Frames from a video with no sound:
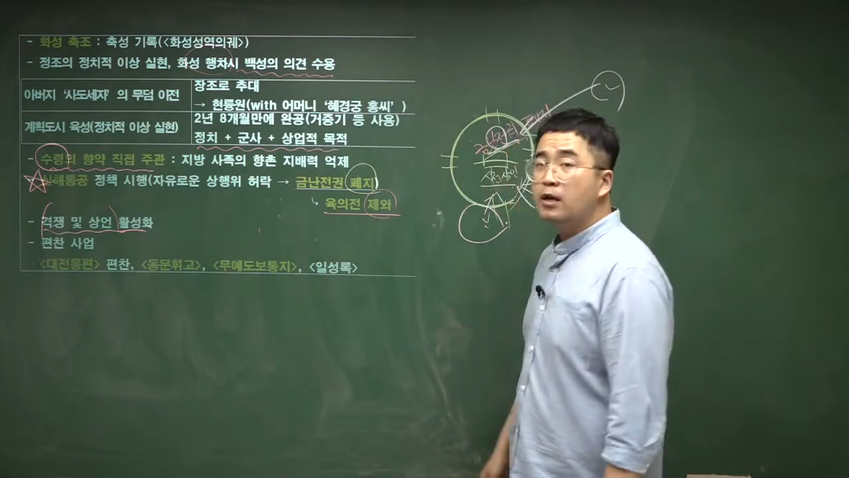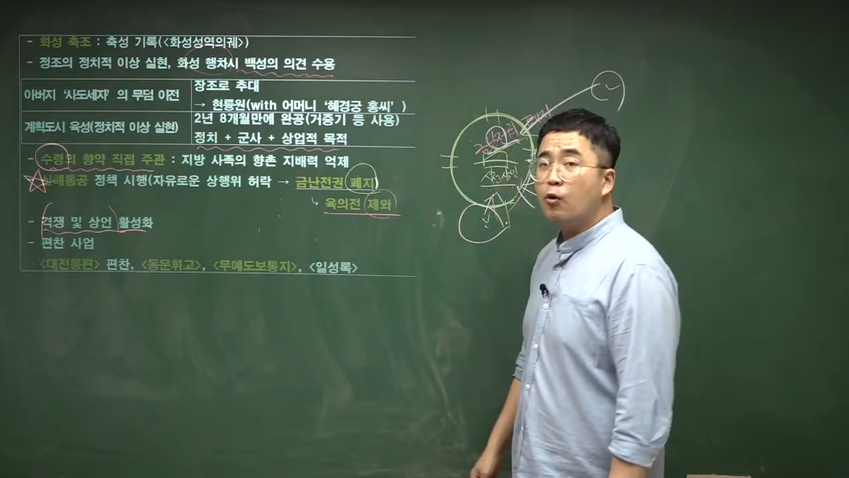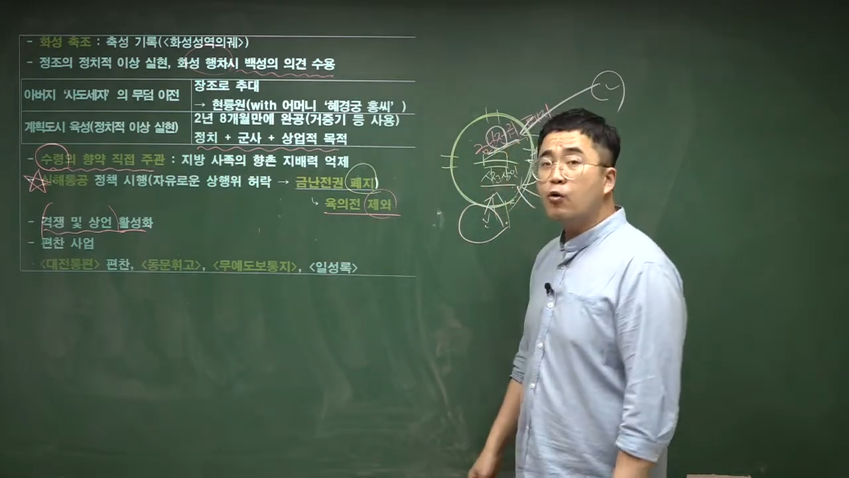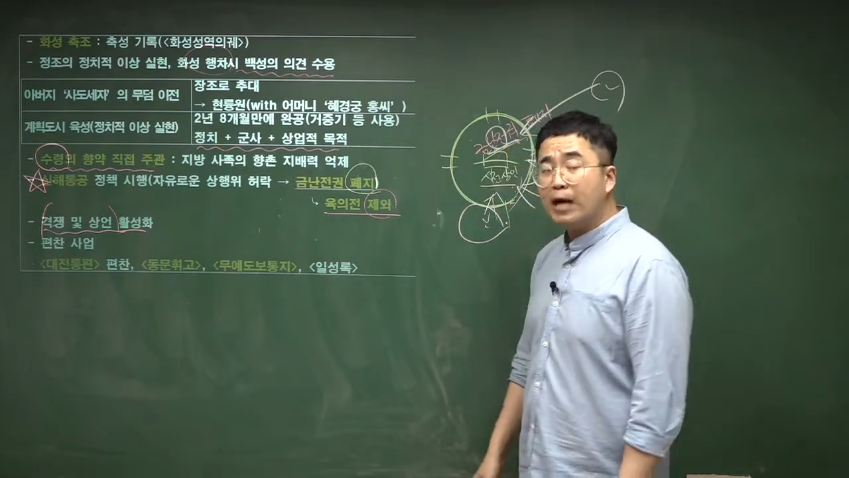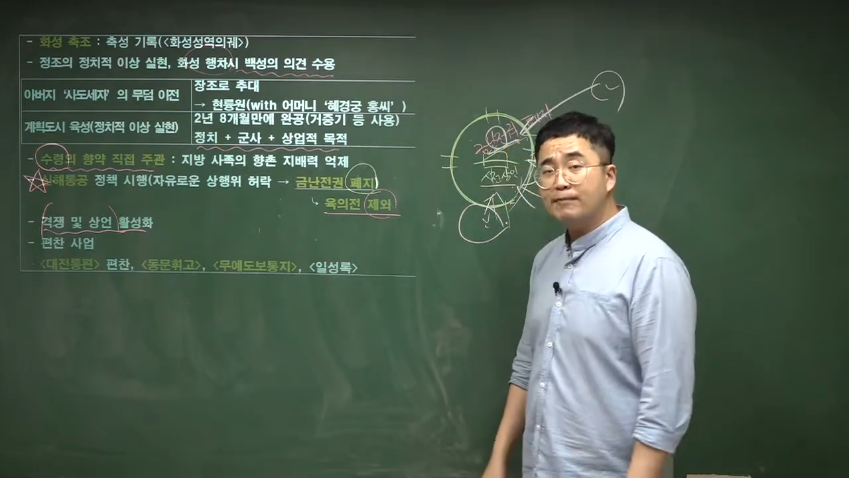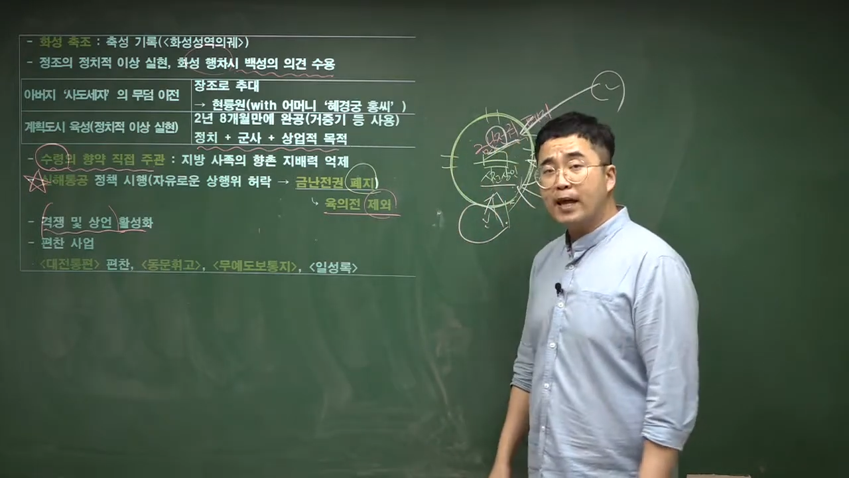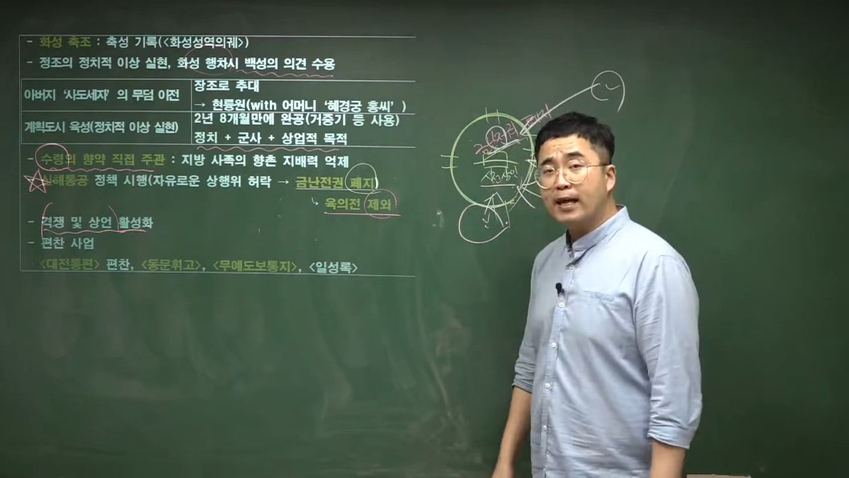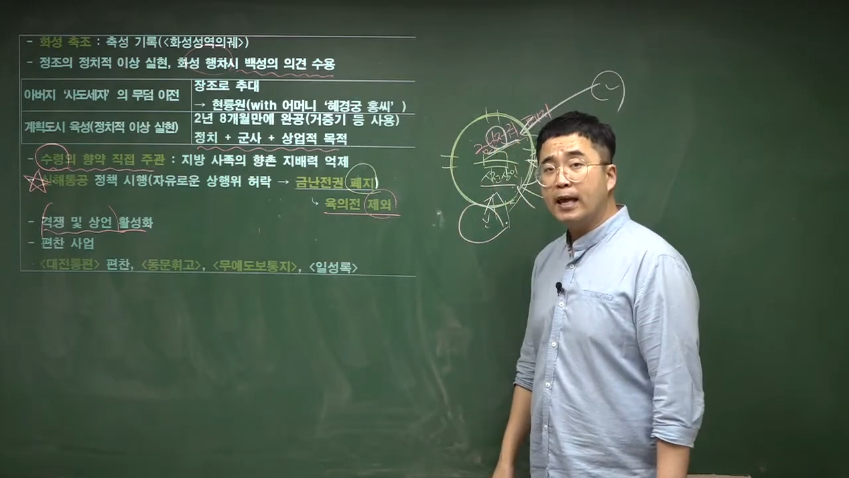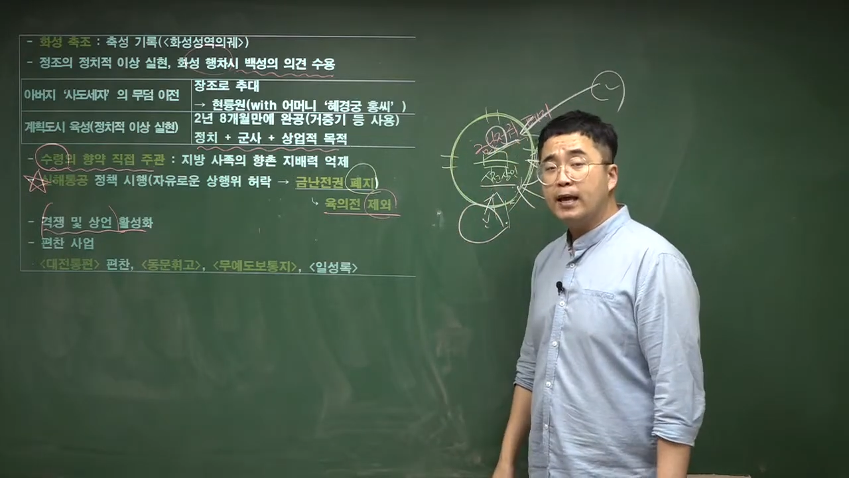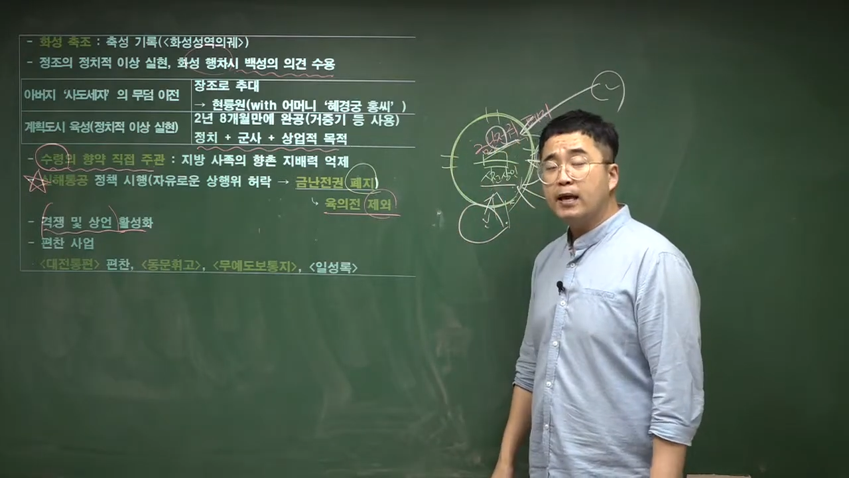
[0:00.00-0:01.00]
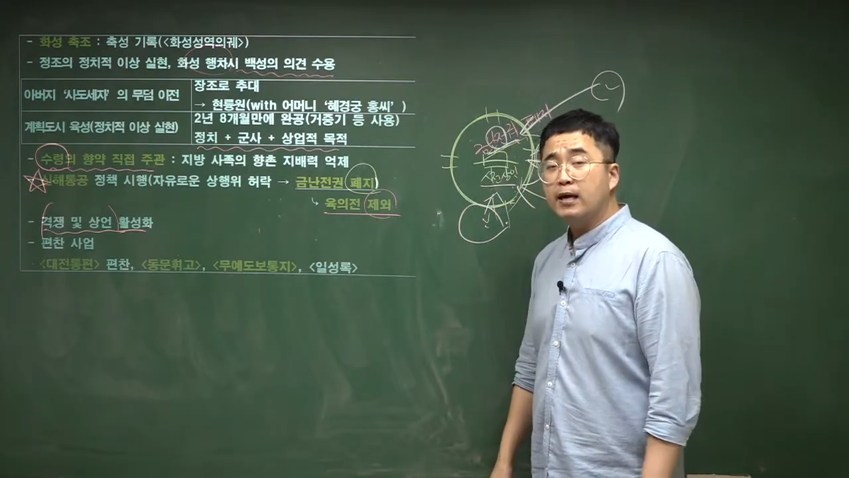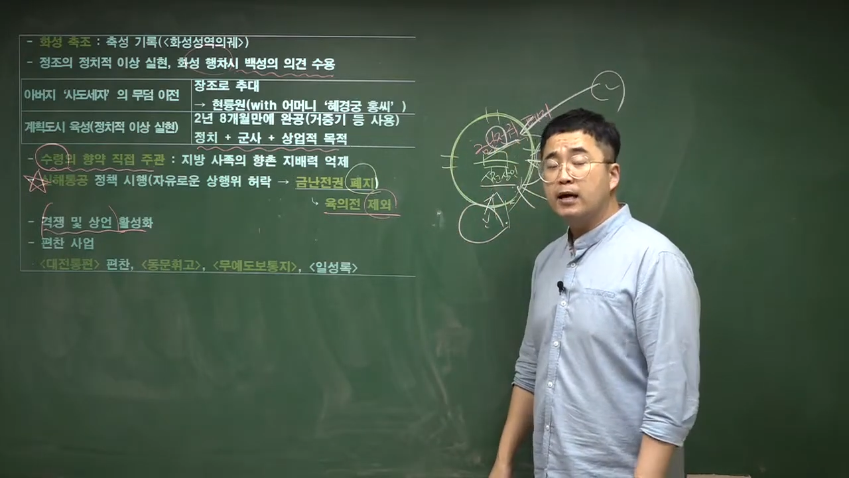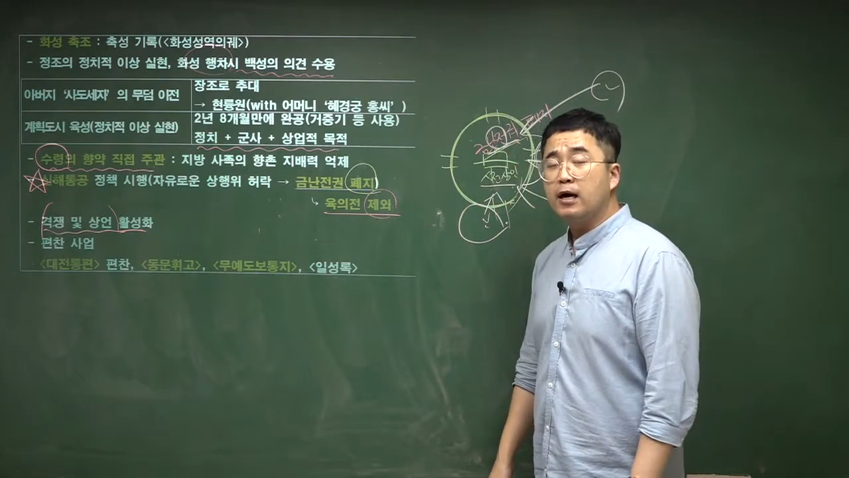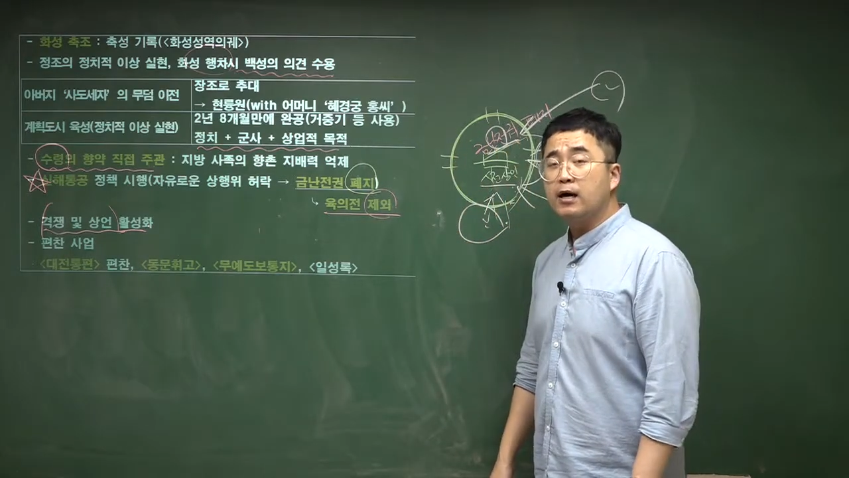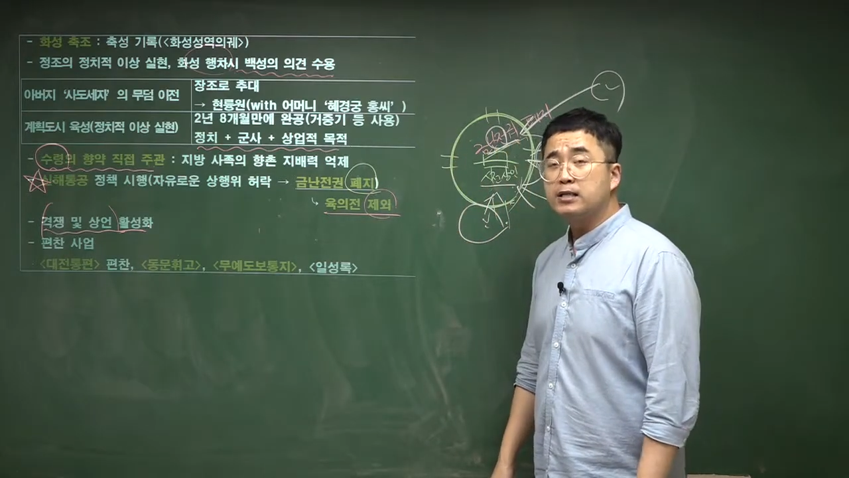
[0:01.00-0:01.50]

옷감 4개 어,